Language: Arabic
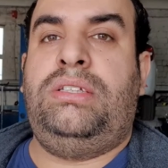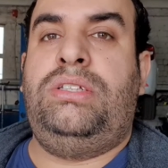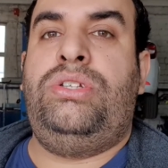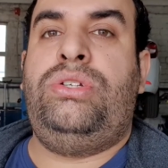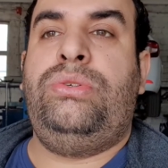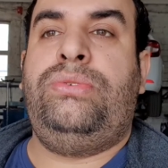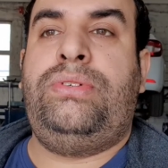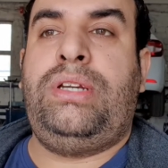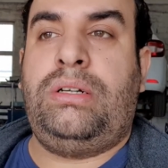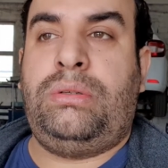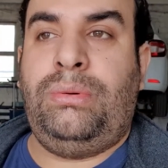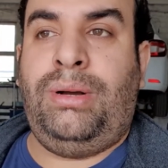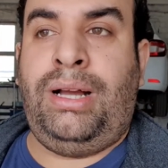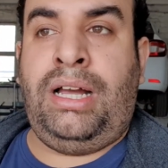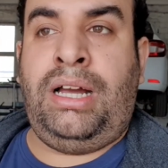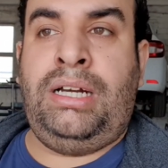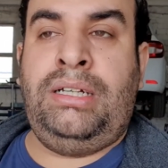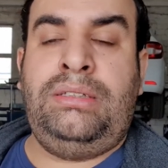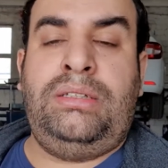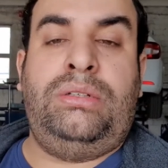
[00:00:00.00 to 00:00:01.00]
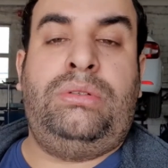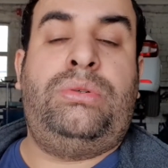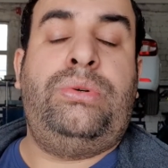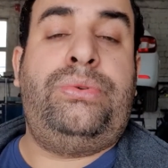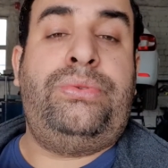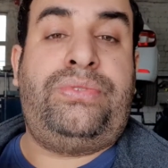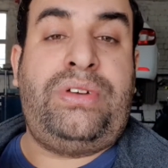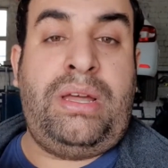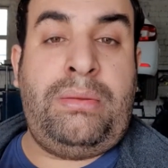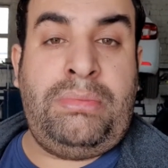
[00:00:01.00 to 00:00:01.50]
تشوف لك واحد يكون
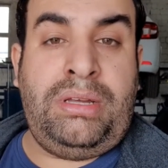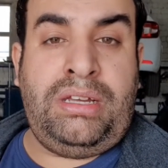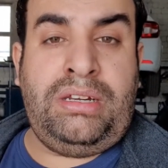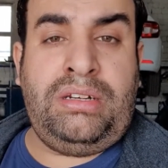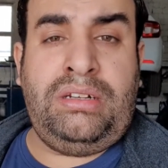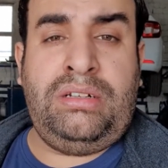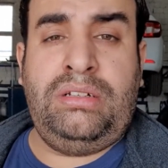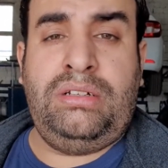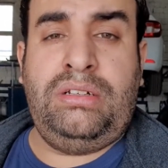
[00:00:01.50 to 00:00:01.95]
فهمان